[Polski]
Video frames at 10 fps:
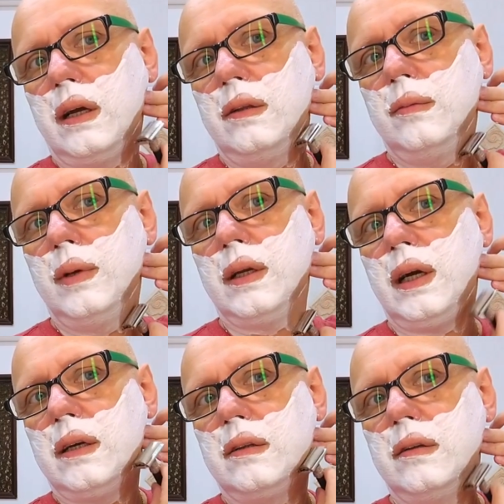
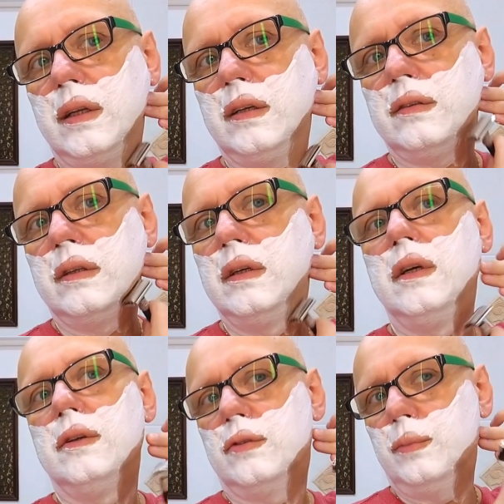numerkach to ona jest
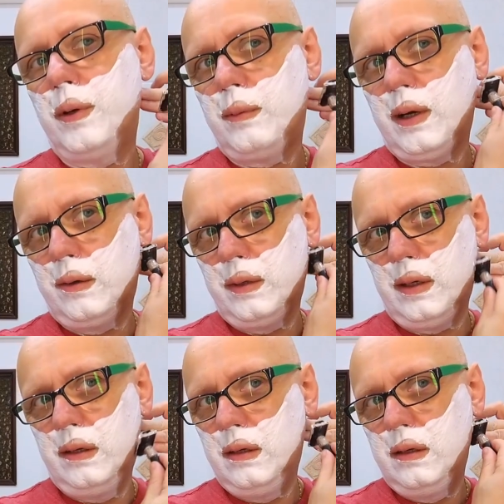super łagodna.